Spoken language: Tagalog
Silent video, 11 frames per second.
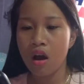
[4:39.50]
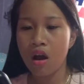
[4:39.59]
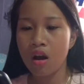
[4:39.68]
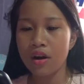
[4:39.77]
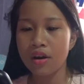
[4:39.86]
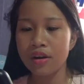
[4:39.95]

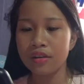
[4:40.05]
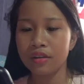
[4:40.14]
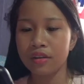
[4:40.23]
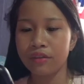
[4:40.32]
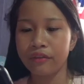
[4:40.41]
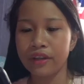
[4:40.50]

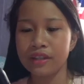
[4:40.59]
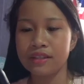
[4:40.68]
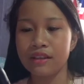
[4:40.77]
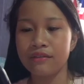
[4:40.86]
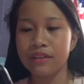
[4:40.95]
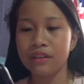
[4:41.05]
Heart Faith
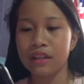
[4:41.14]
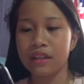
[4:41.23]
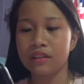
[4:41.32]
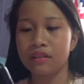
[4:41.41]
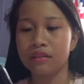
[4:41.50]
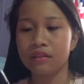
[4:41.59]
17.
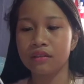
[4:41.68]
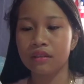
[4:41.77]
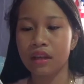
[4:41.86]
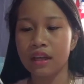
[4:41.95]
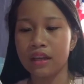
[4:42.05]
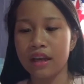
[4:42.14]

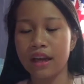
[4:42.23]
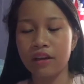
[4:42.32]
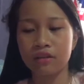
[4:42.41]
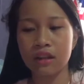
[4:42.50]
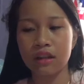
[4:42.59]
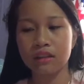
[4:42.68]
Ayan, lagay
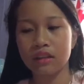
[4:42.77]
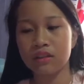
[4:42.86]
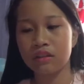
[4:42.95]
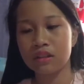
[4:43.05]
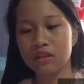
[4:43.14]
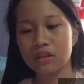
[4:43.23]
ko na lang din
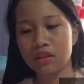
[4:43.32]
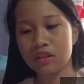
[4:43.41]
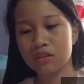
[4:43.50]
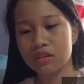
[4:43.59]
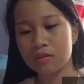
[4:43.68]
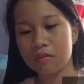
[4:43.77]
ulit siya
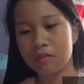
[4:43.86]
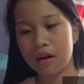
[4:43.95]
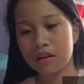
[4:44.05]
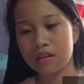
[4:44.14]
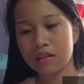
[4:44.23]
dito sa baba.